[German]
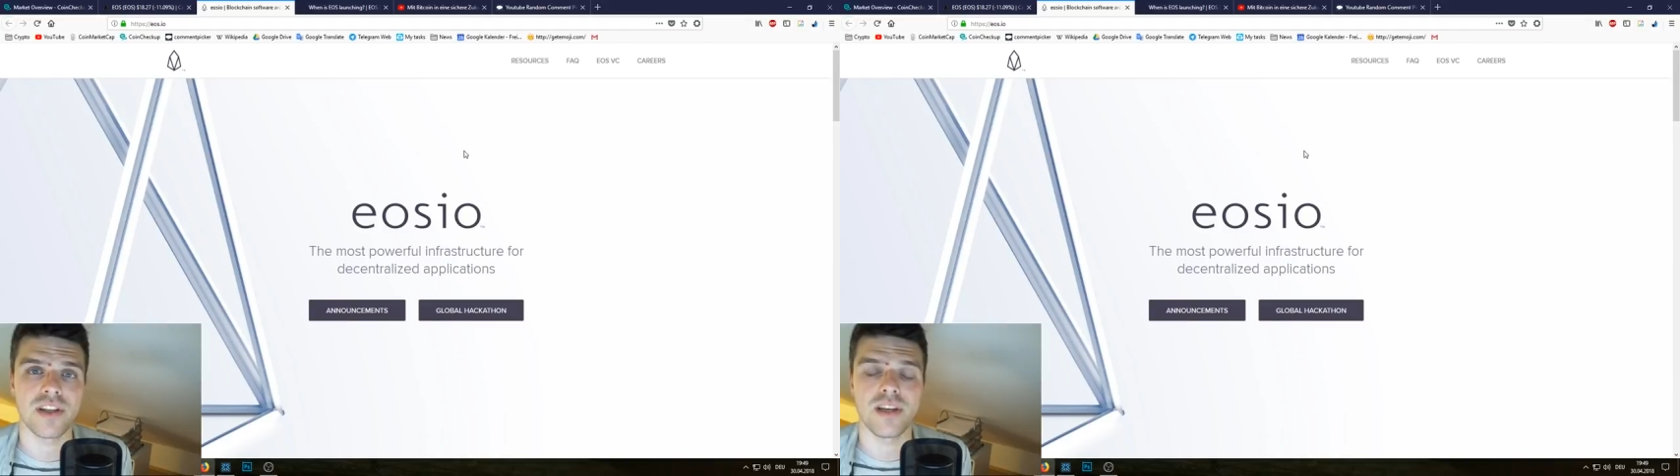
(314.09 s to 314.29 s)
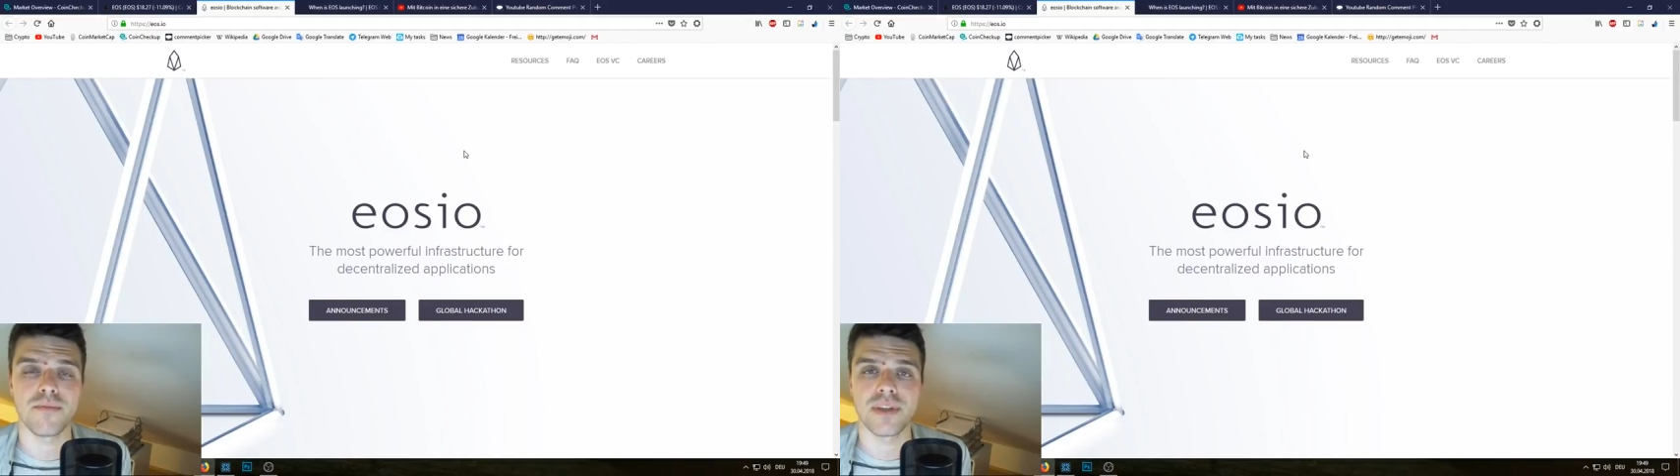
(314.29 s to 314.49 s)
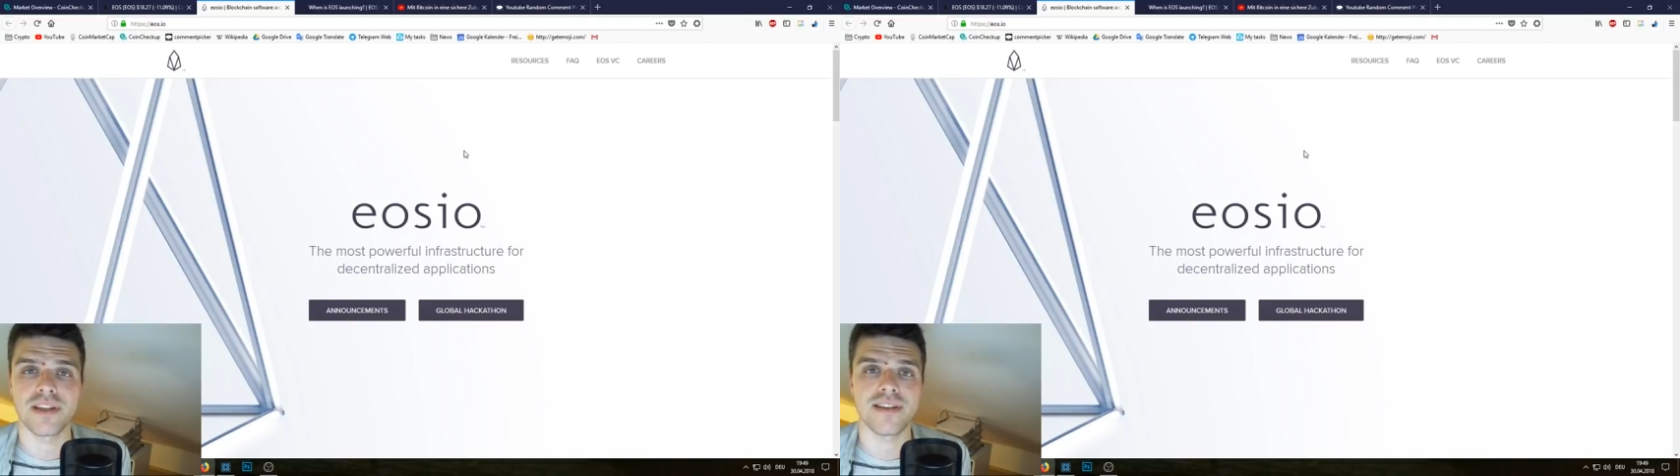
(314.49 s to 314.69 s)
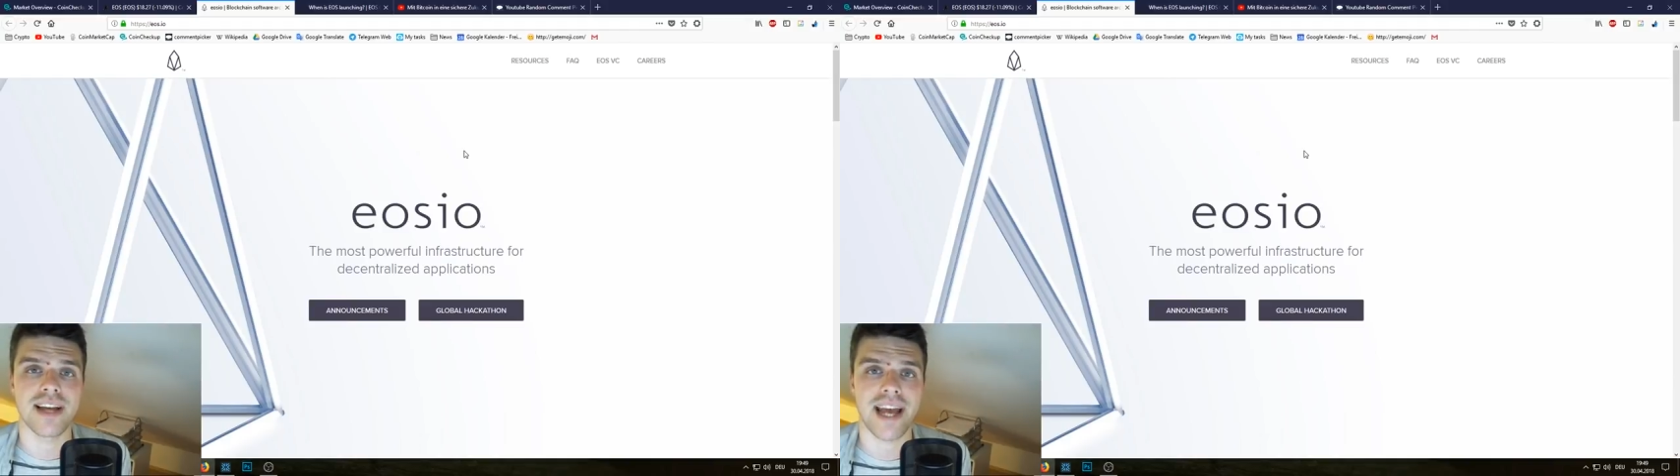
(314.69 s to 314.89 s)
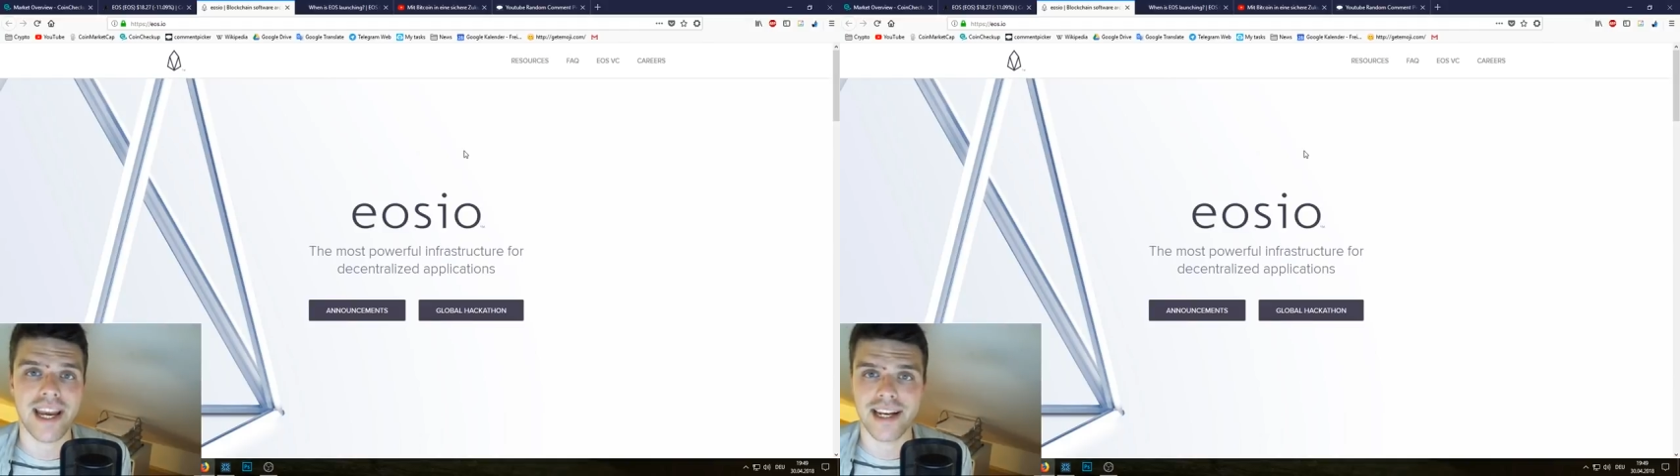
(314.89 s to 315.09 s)
eben mit
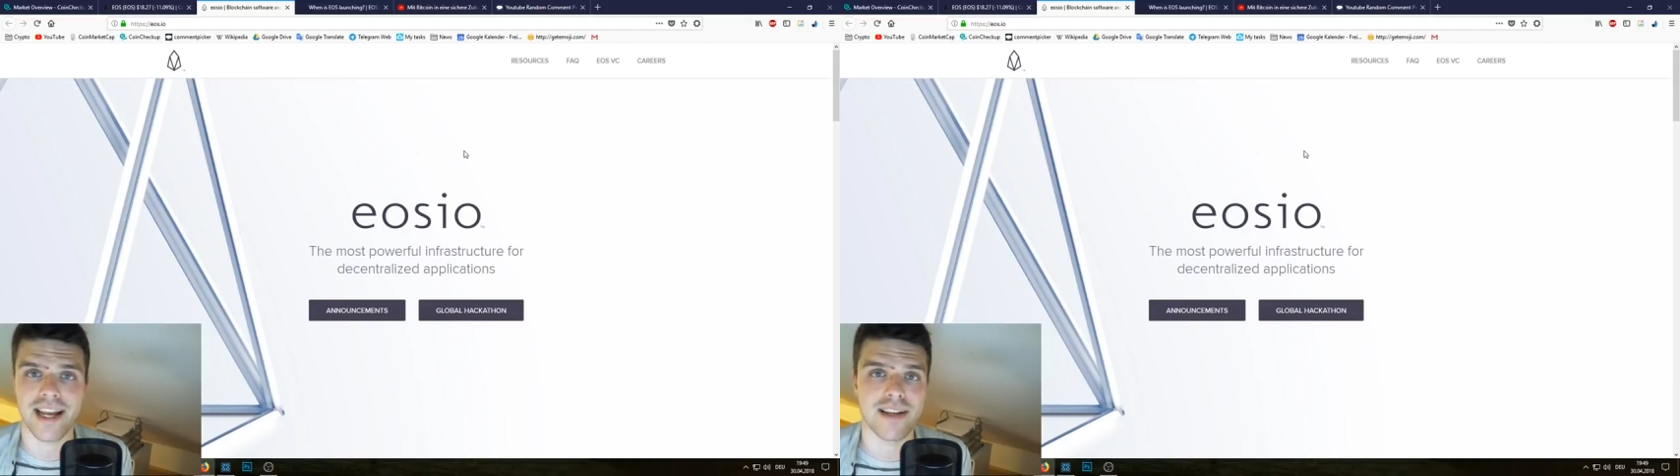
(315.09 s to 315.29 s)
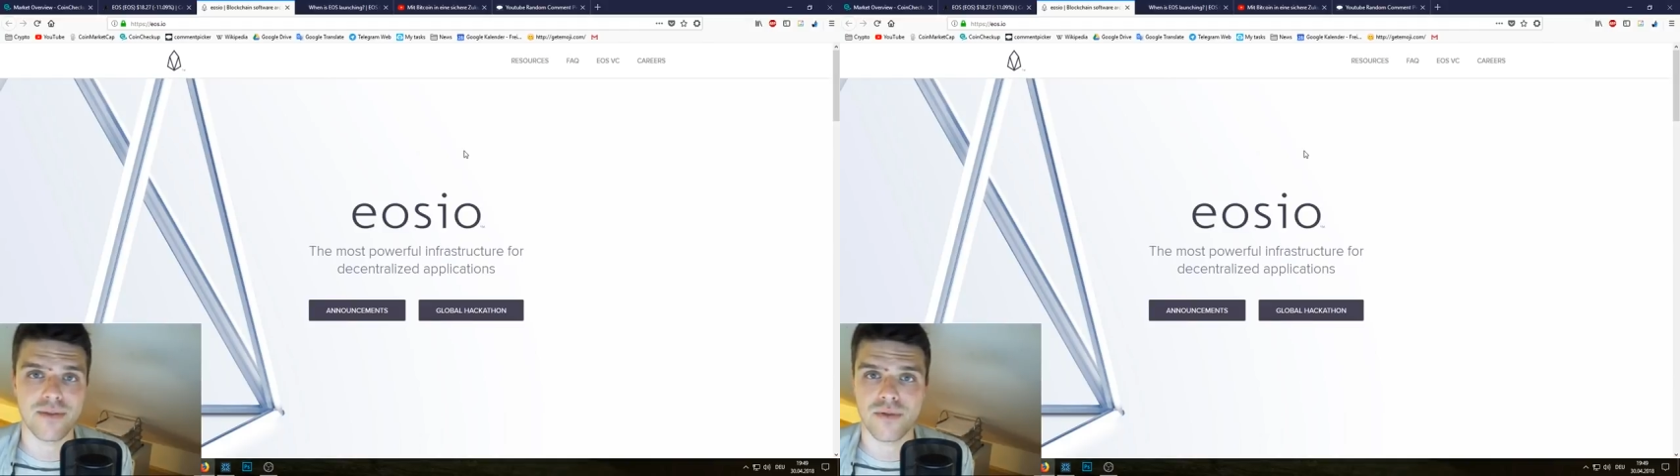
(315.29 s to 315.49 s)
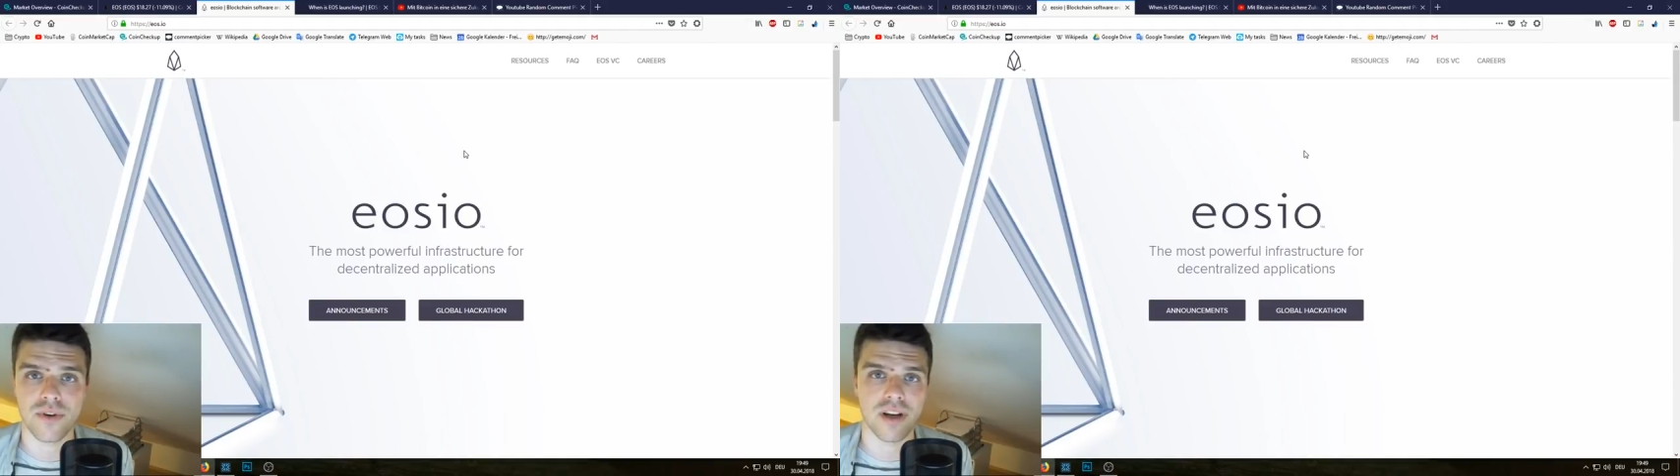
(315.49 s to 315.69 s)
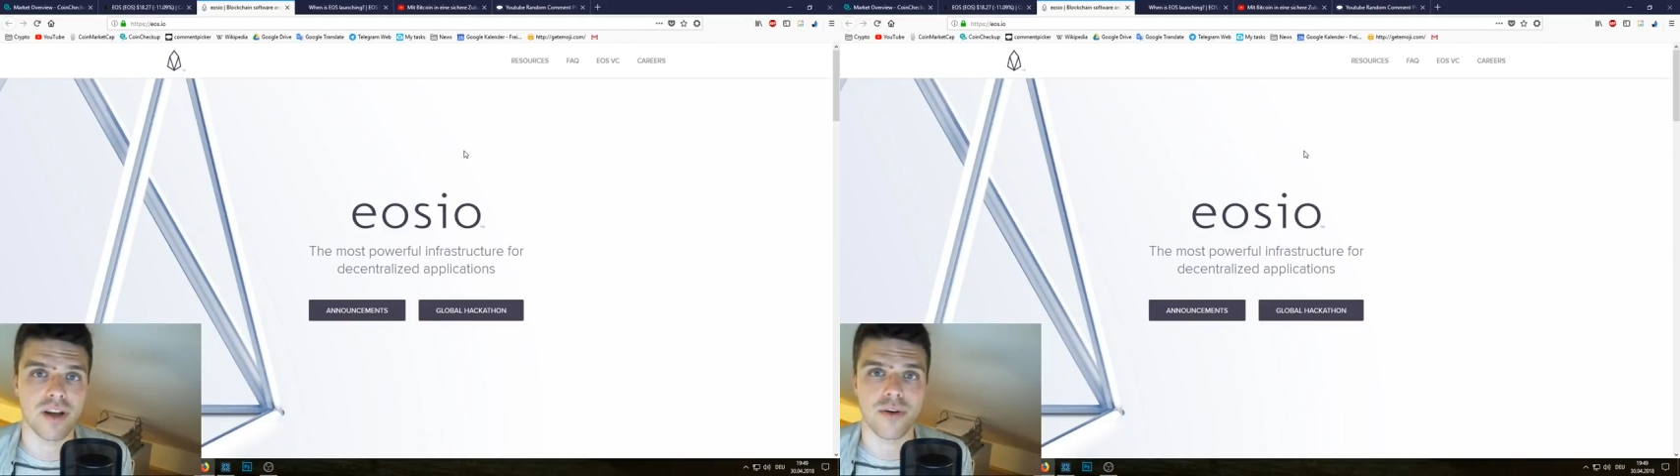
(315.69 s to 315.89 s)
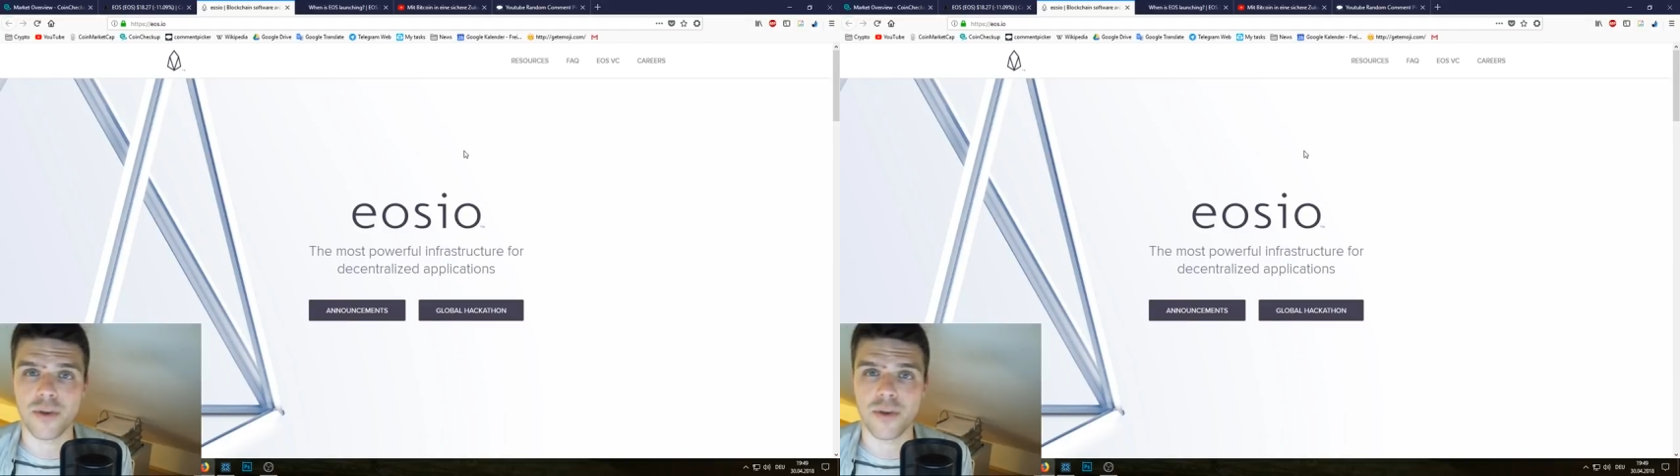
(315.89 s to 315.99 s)
dieser Rechenleistung äh,